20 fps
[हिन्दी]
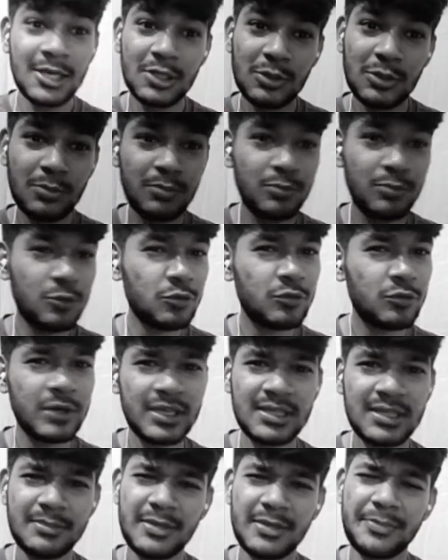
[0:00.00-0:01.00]
ब्लू तो को
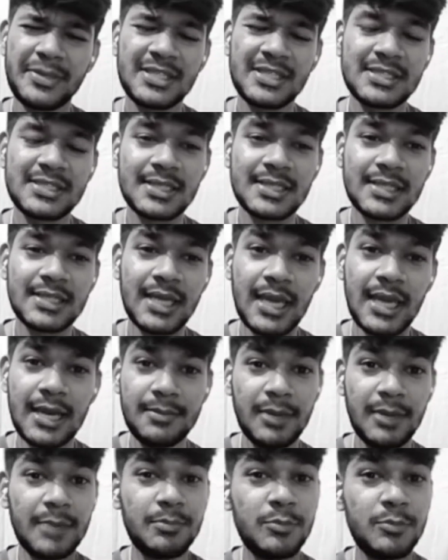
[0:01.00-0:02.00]
एकदम रिप्रेजेंट करते हैं
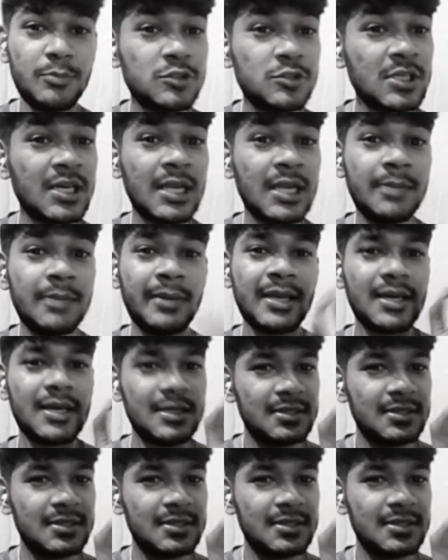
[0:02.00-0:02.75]
एंड भाई म्यूजिक के लिए भाई